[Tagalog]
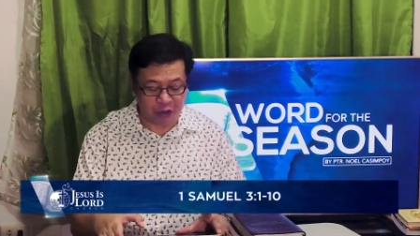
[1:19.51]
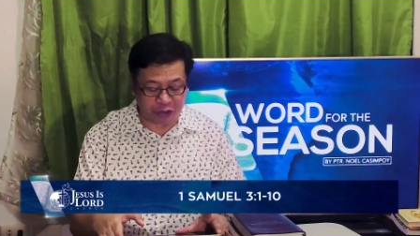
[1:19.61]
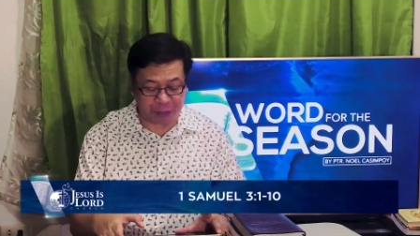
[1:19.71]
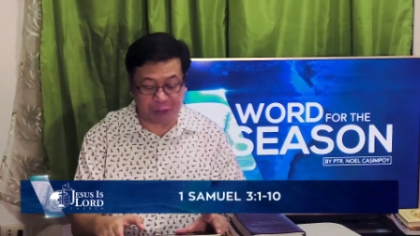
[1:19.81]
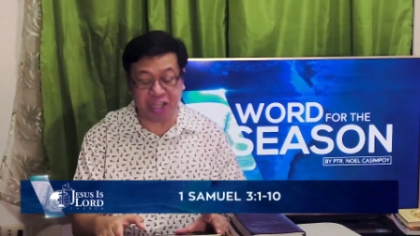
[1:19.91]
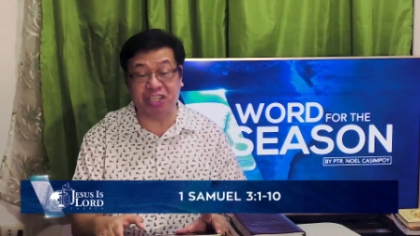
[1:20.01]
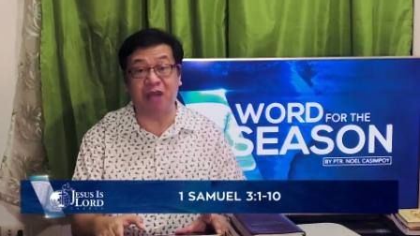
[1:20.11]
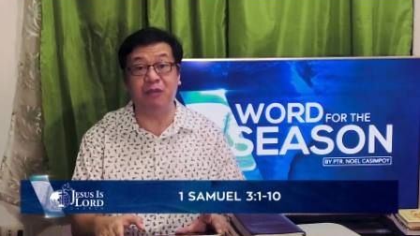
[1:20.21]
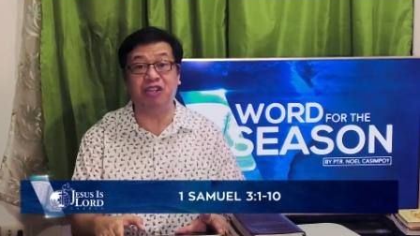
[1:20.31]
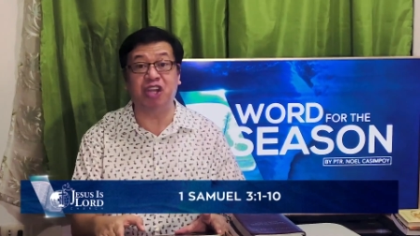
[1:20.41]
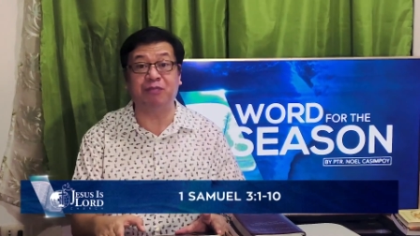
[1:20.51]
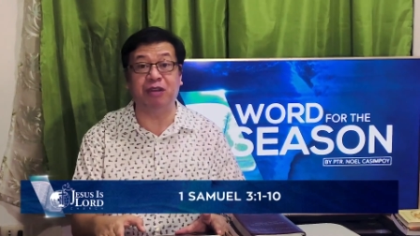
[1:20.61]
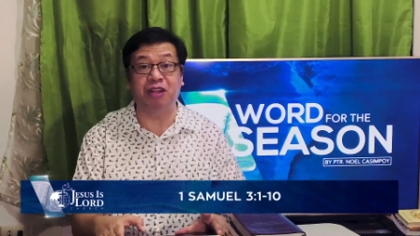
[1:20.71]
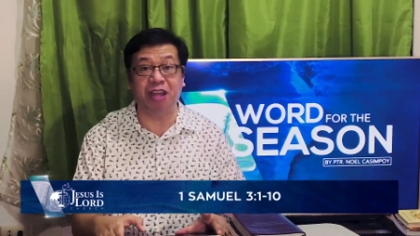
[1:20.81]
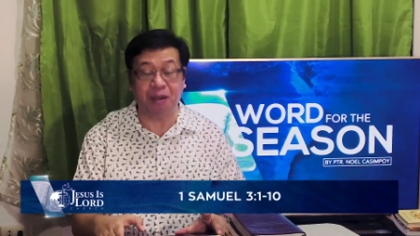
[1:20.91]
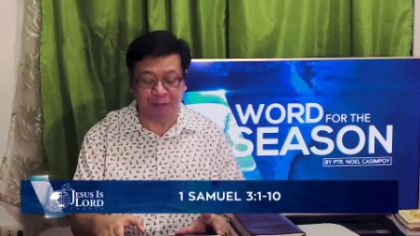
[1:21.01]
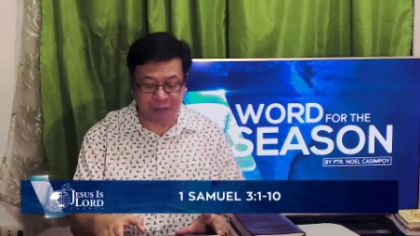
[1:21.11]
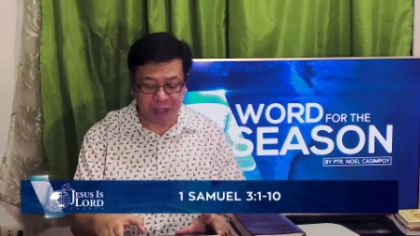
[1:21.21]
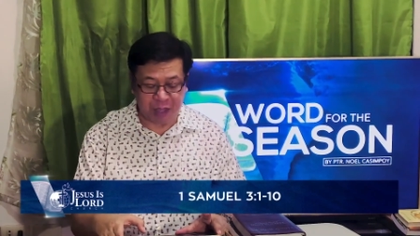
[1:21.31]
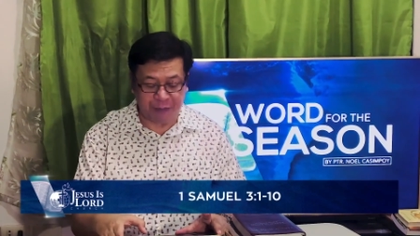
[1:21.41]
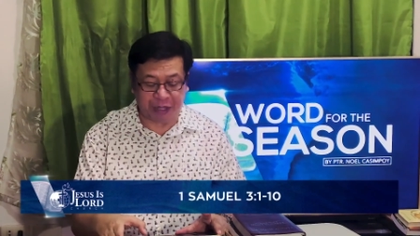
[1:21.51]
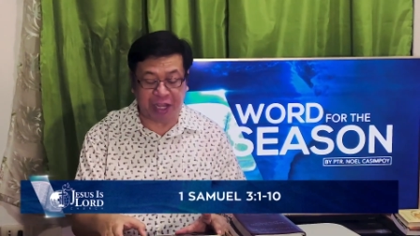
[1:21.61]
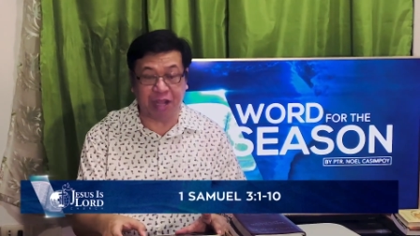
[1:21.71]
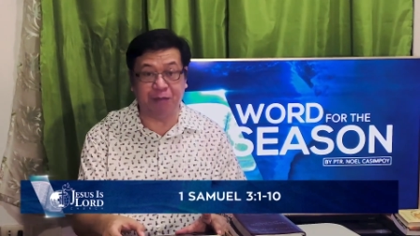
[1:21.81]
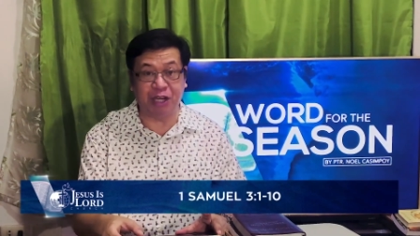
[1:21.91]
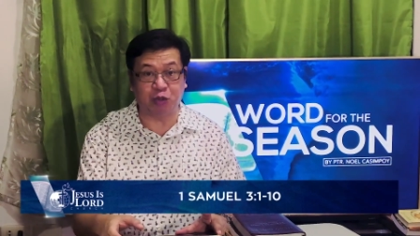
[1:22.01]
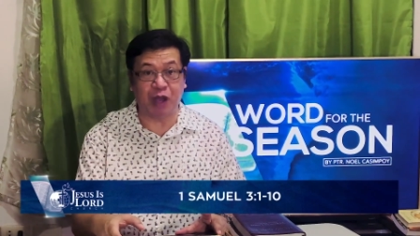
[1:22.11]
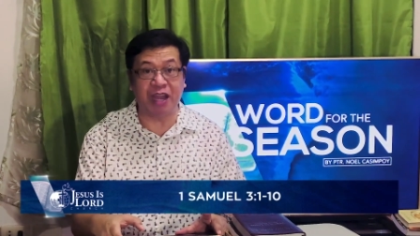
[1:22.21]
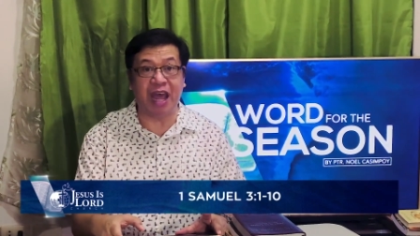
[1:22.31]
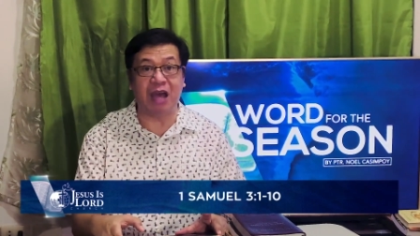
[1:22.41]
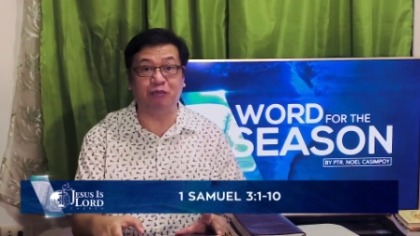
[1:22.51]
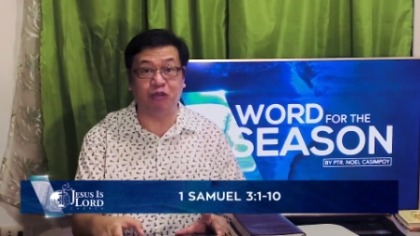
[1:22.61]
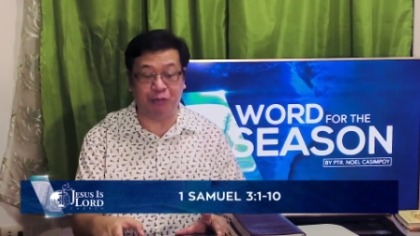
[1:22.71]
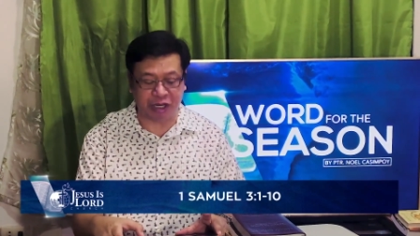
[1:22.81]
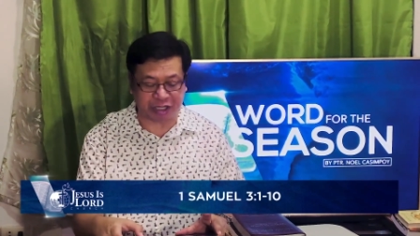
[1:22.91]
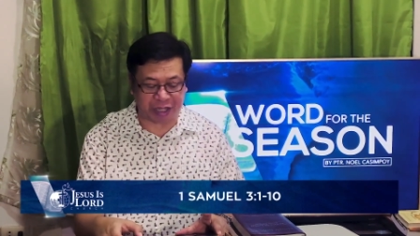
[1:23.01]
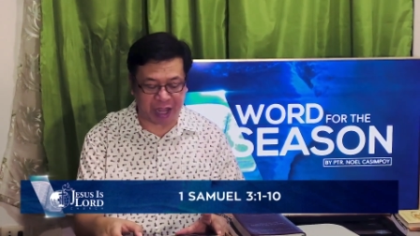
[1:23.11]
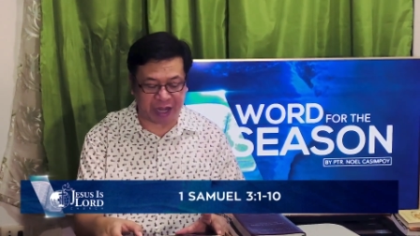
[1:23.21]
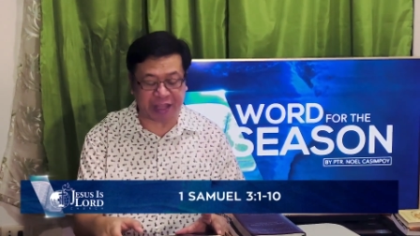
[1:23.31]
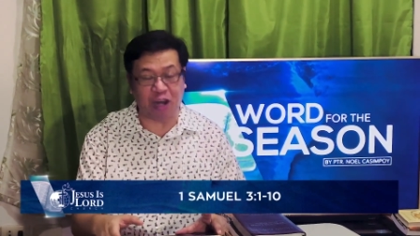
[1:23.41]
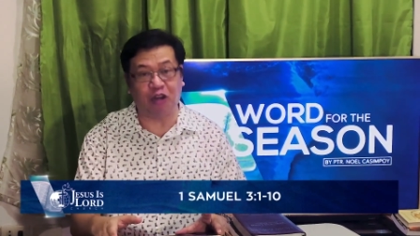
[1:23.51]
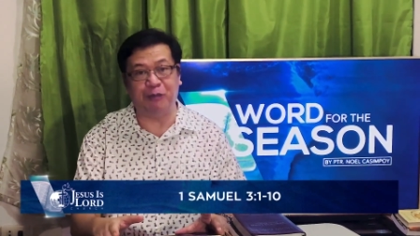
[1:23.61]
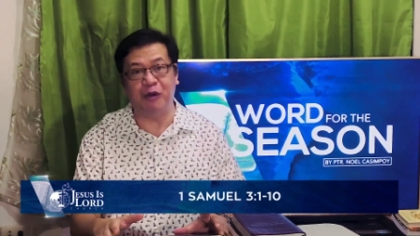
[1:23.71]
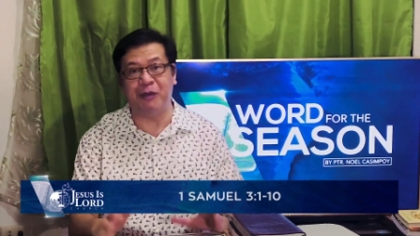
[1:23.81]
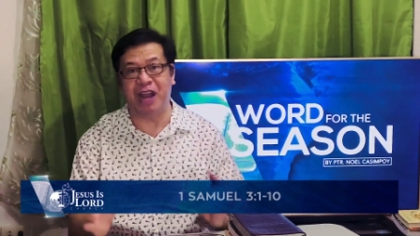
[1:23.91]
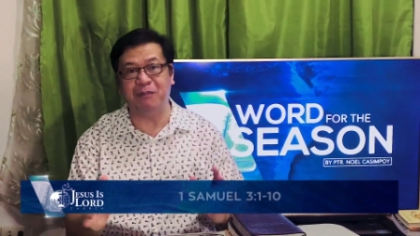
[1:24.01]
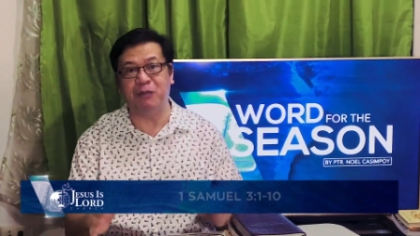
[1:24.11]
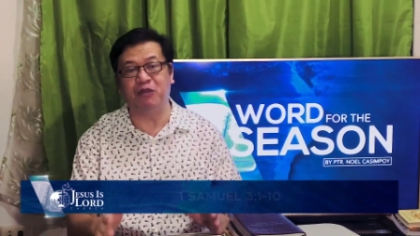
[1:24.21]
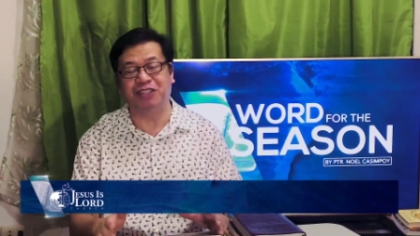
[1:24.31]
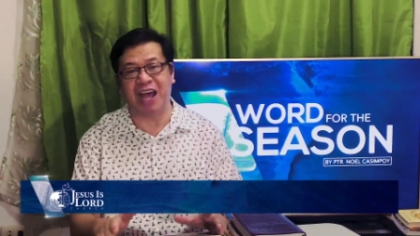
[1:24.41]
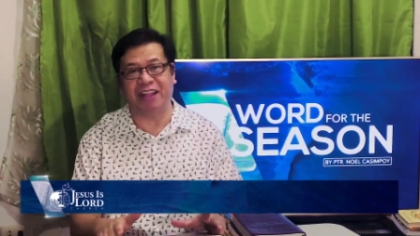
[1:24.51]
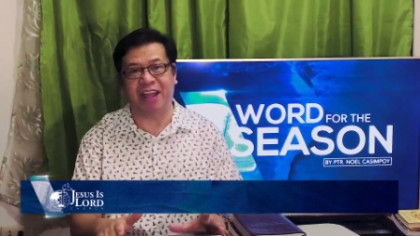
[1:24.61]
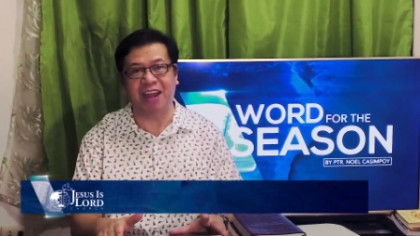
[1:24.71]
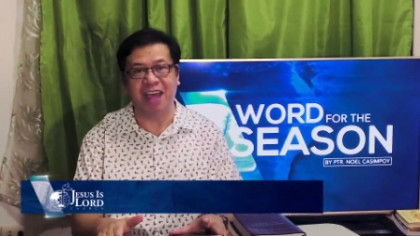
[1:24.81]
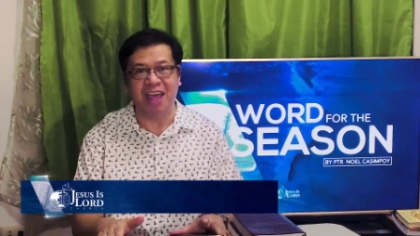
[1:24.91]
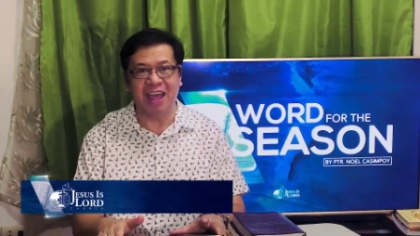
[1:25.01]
o sa 1 Samuel chapter 3, beginning verse 1 up to verse 10. At alam ko pong marami po sa atin